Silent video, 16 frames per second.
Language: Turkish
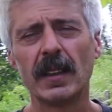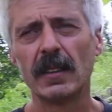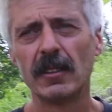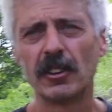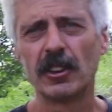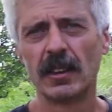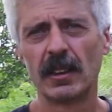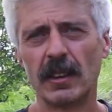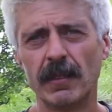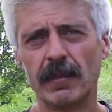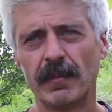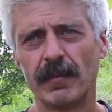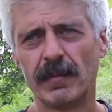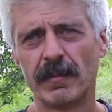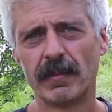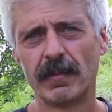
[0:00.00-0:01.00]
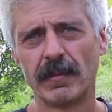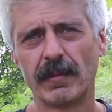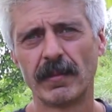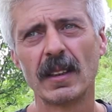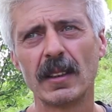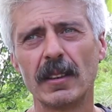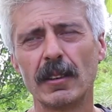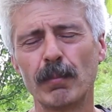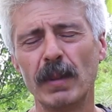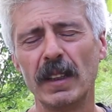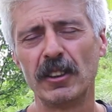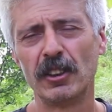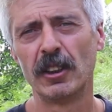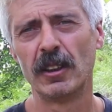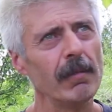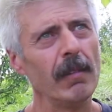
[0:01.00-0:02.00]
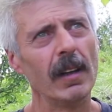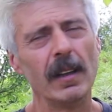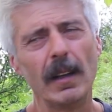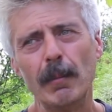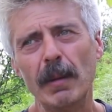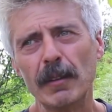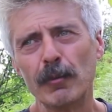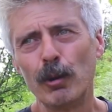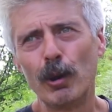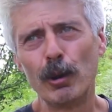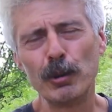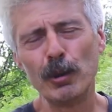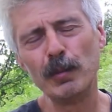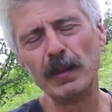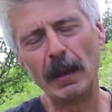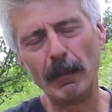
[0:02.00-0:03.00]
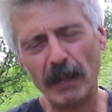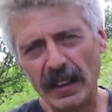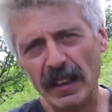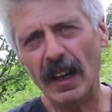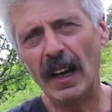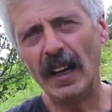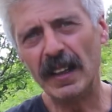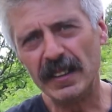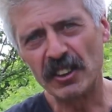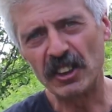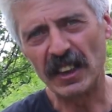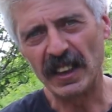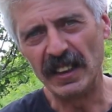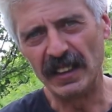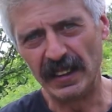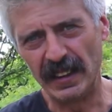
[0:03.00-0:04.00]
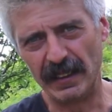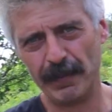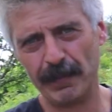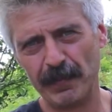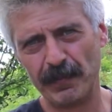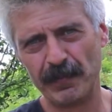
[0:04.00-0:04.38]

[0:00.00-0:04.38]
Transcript: Hatta Tanışık. 45. Valla ben doğduğumdan beri aynı şekilde.